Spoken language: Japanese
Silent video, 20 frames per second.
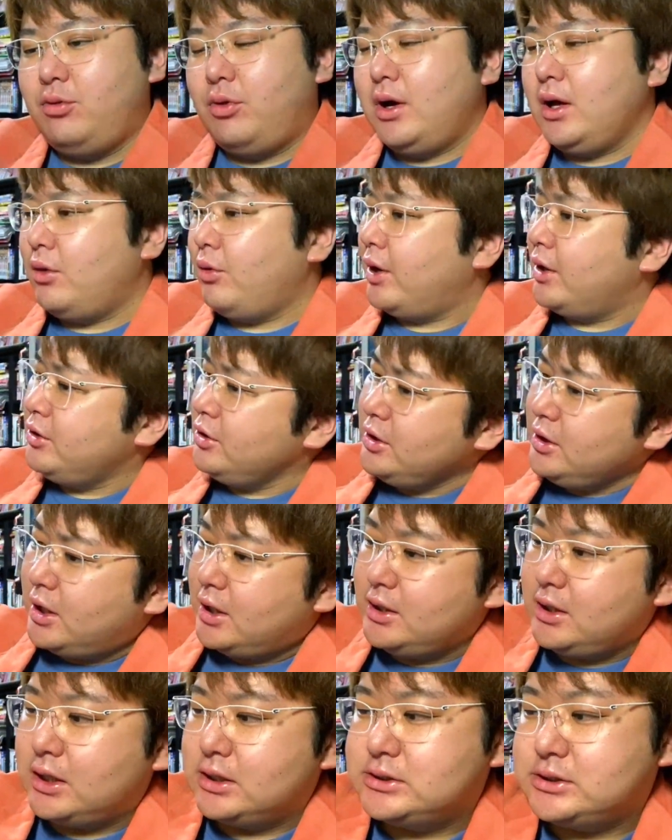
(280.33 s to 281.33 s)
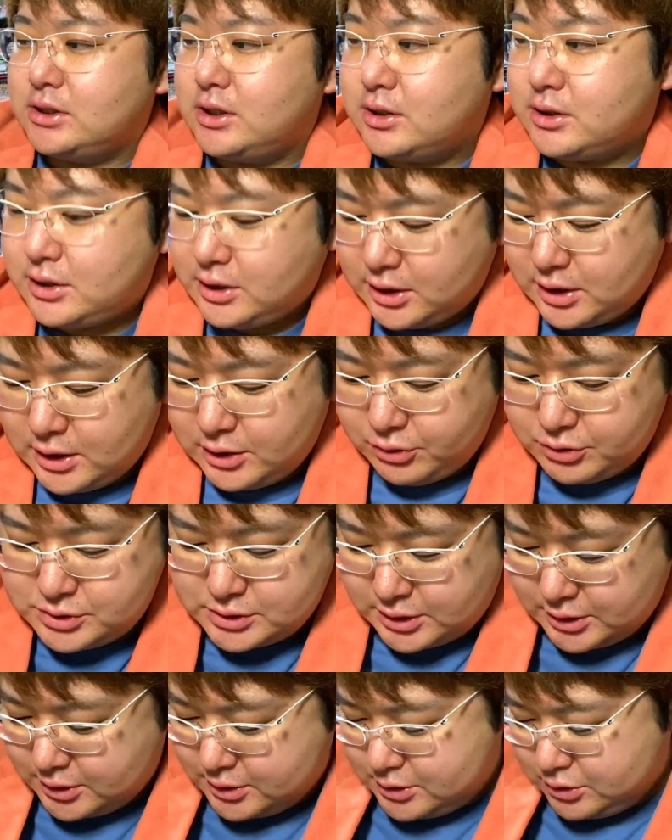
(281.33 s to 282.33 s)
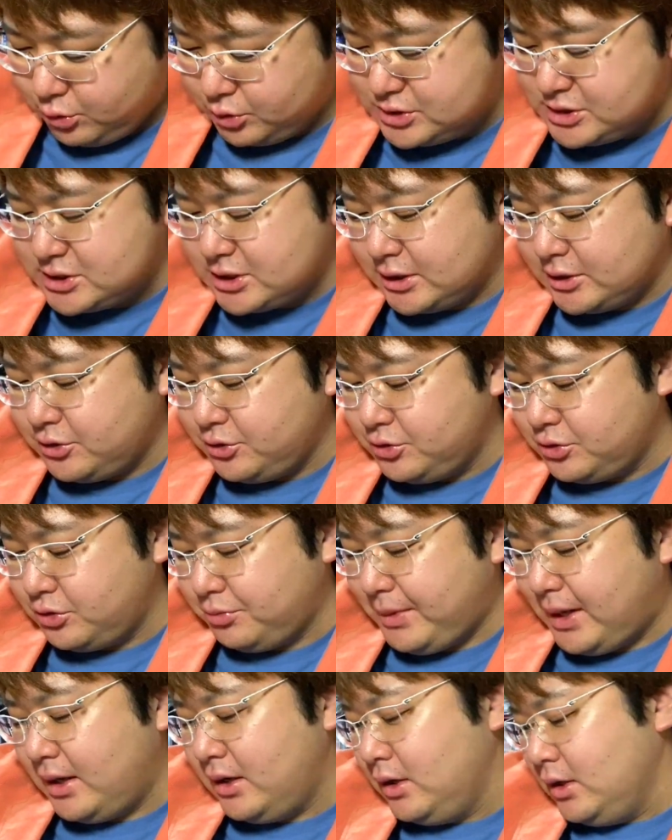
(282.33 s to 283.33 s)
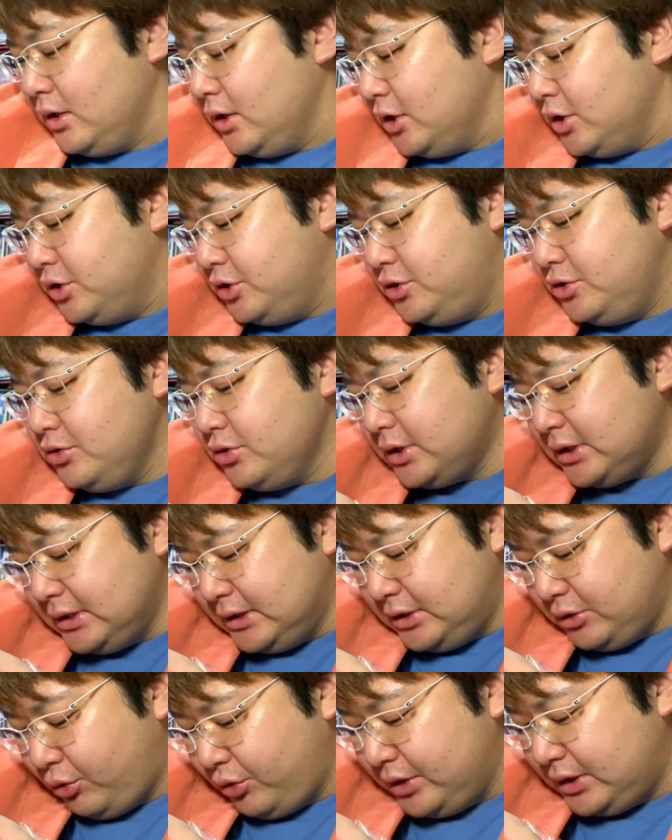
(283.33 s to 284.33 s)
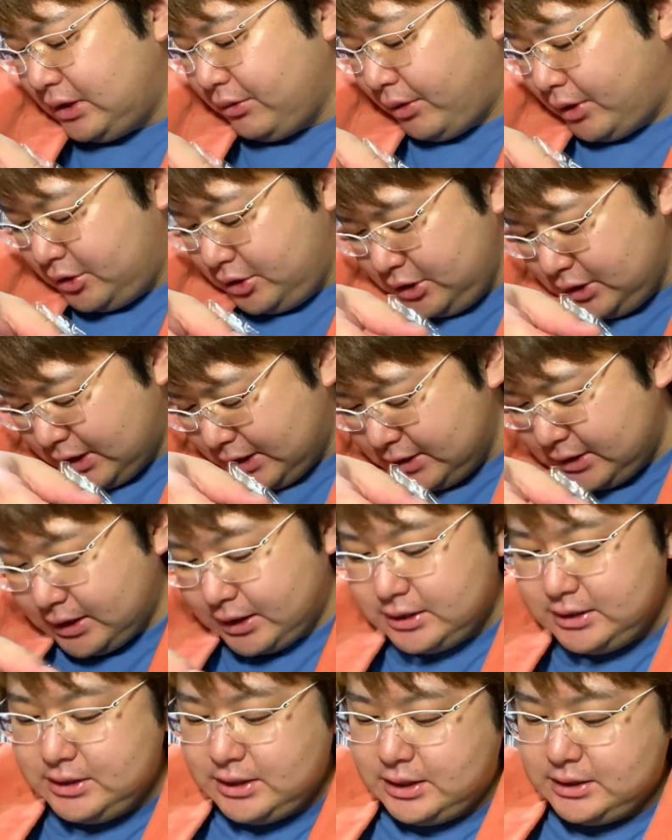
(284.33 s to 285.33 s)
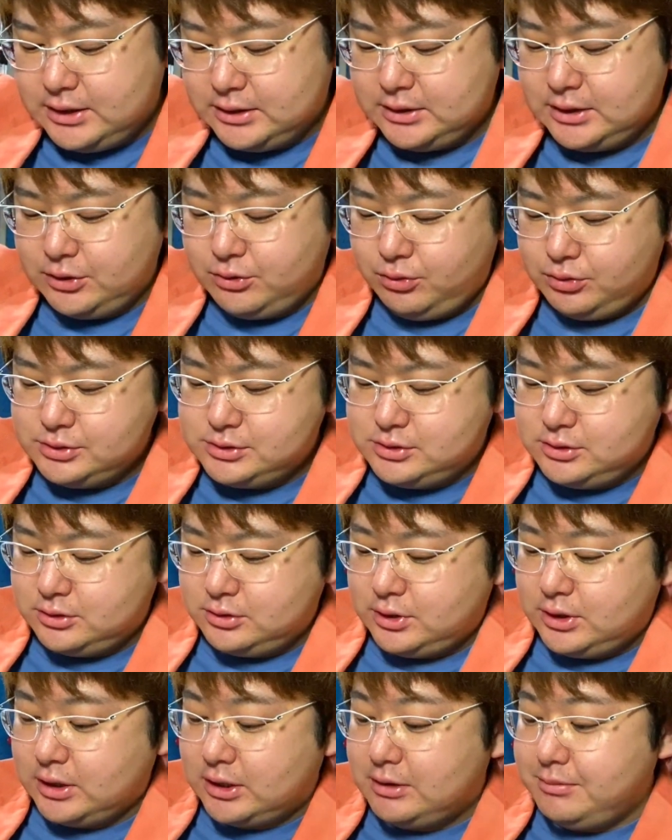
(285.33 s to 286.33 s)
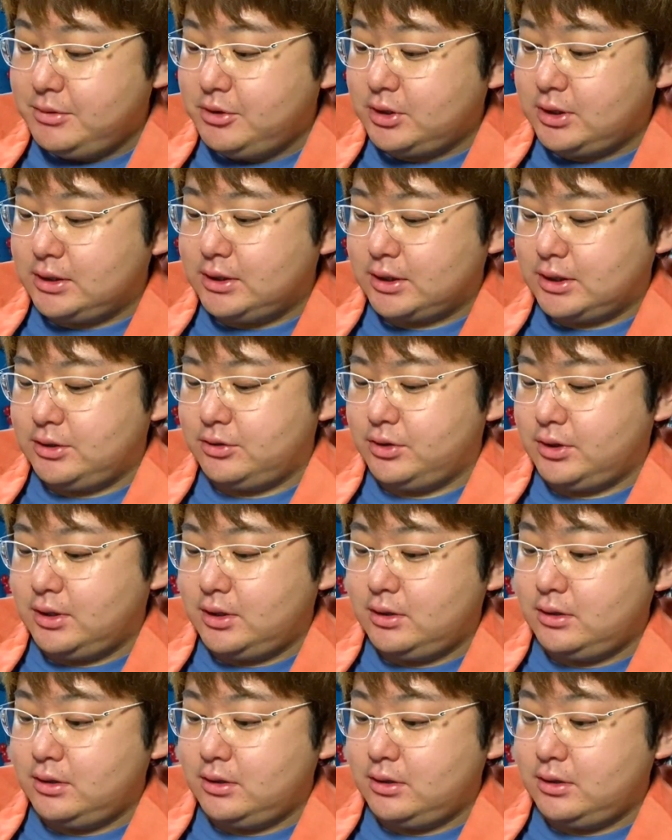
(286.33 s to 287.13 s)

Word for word: 悪いライダーじゃなかったっけな、どっちかというと。まあ、龍騎において悪いライダー、いいライダーってどうするって決めるかだけどね。